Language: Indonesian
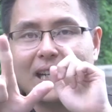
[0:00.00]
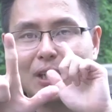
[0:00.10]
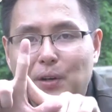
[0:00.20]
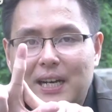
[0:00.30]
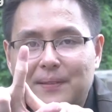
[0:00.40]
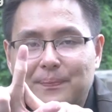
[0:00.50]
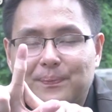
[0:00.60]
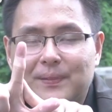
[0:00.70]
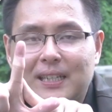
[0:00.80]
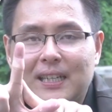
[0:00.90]
Kedua,
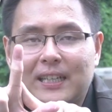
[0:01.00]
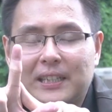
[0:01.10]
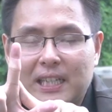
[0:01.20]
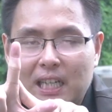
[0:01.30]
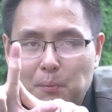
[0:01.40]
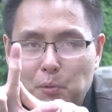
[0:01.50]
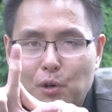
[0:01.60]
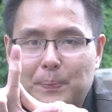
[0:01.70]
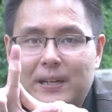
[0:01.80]
ketika kamu buat